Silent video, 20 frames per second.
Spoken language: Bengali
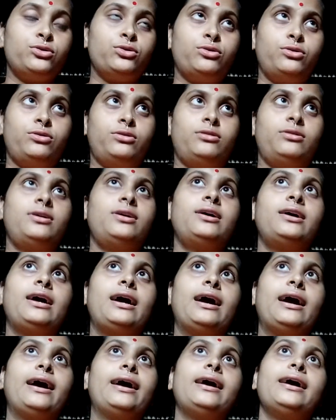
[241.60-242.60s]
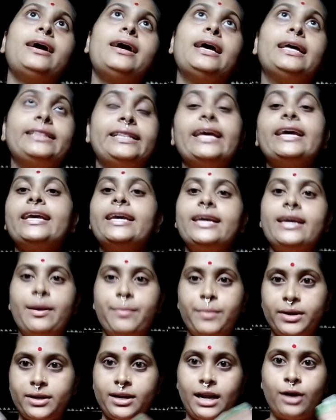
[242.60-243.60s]
তো দেখি
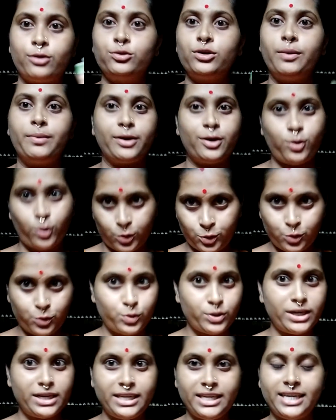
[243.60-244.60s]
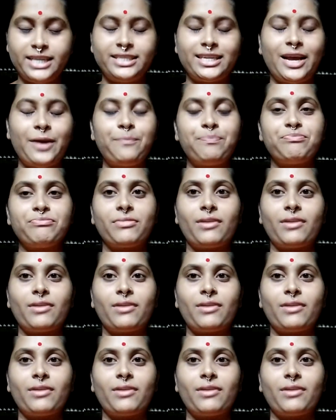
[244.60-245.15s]
আমার ঠাকুর আমাকে কত দূরে নিয়ে যায়